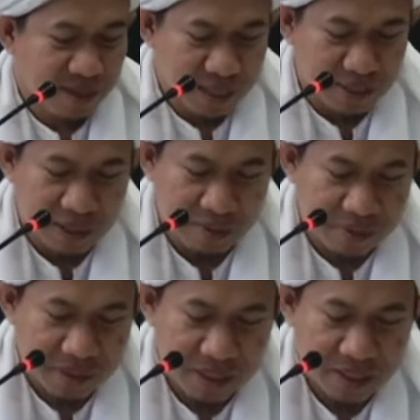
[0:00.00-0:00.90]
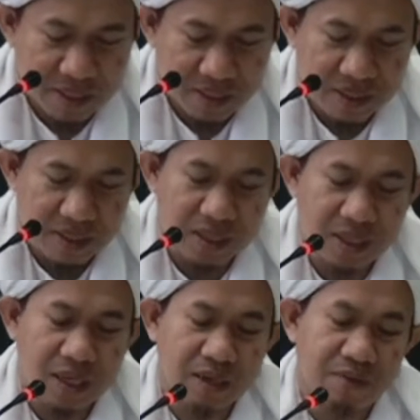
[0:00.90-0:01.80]
Itu namanya
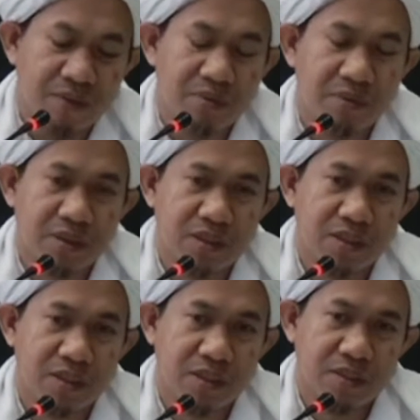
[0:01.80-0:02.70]
li'an fil masjid.